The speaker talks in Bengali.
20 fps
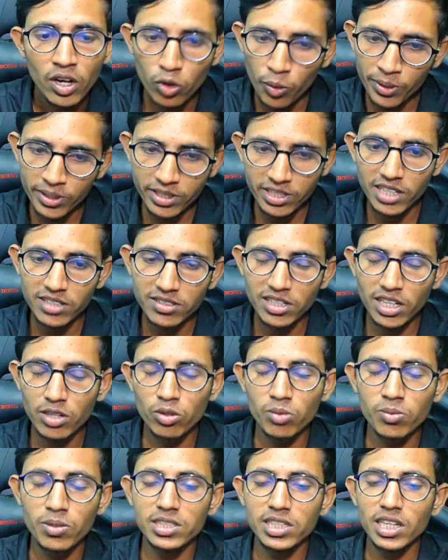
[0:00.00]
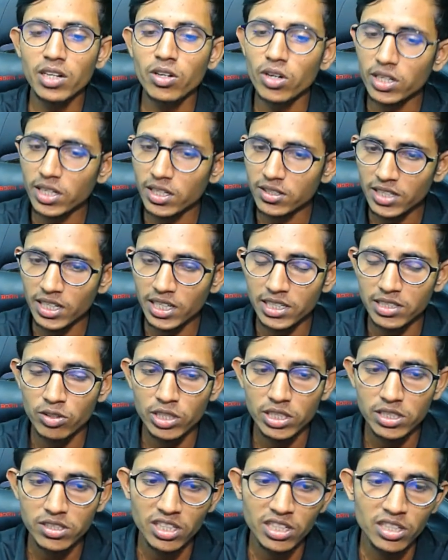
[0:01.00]
খুবই ট্রাস্টেড তোমরা চাইলে ওর কাছ থেকে
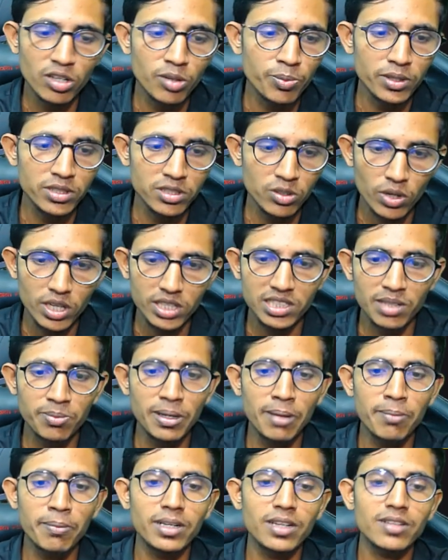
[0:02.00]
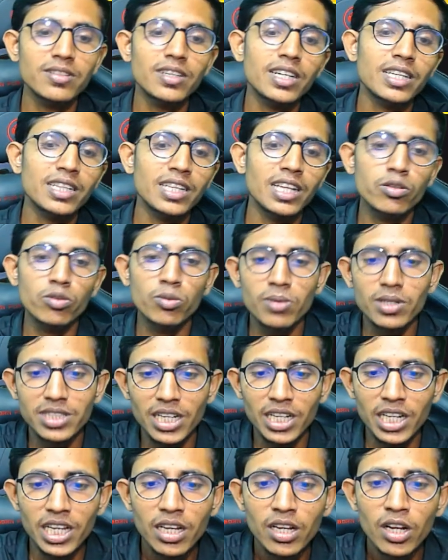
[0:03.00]
যে স্ক্রিনের উপর যে হোয়াটসঅ্যাপ নাম্বারটা আছে এখান থেকে তোমরা
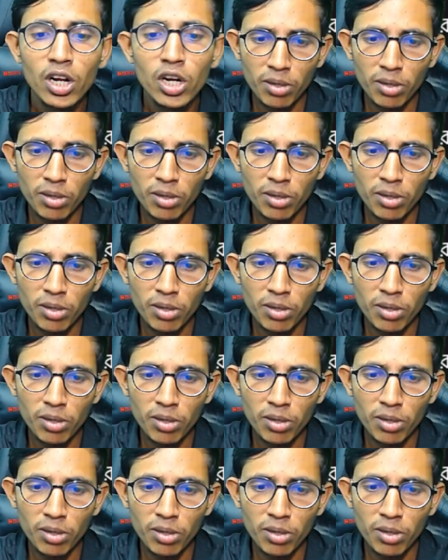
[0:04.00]
চাইলে